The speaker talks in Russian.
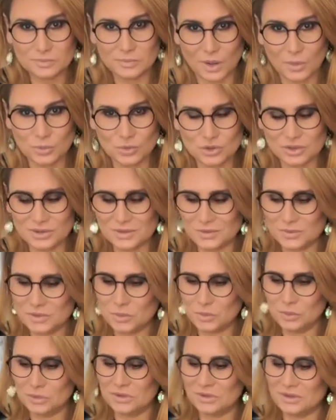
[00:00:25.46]
поможете
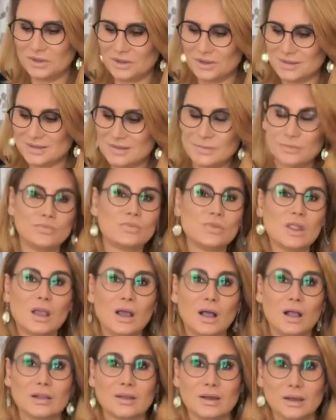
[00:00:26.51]
мне подыграть
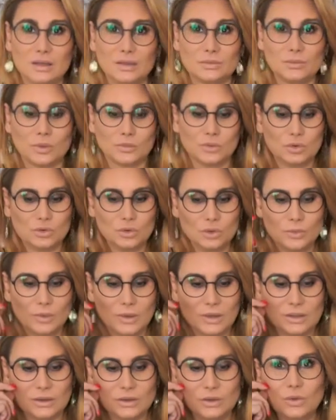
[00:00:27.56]
алгоритмам
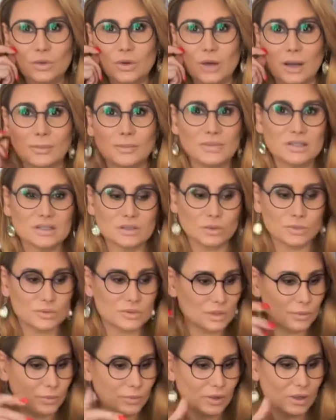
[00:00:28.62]
Ютуба. Ну, а мы,
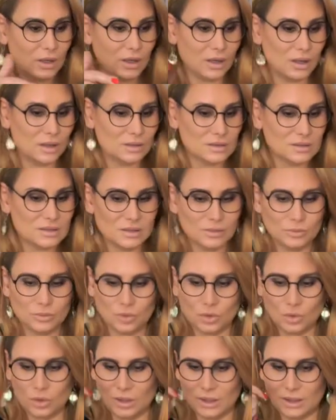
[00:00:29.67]
собственно, про
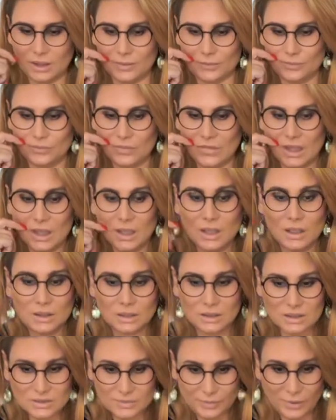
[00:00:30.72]
тему ролика.
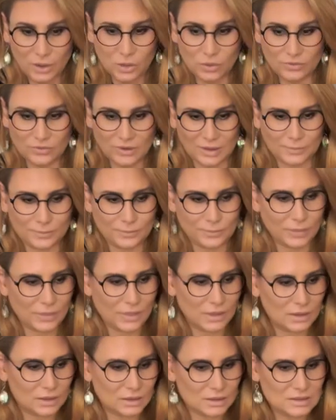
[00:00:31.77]
Распаковка
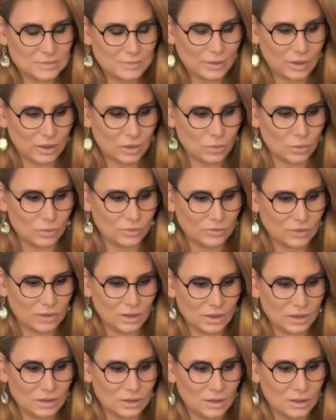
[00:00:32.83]

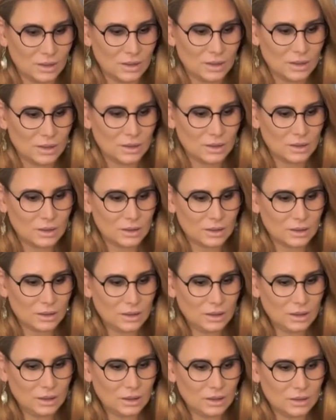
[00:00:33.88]
распаковка
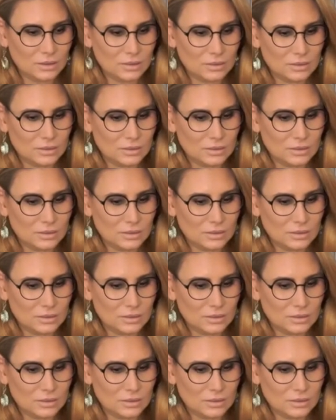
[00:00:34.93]
и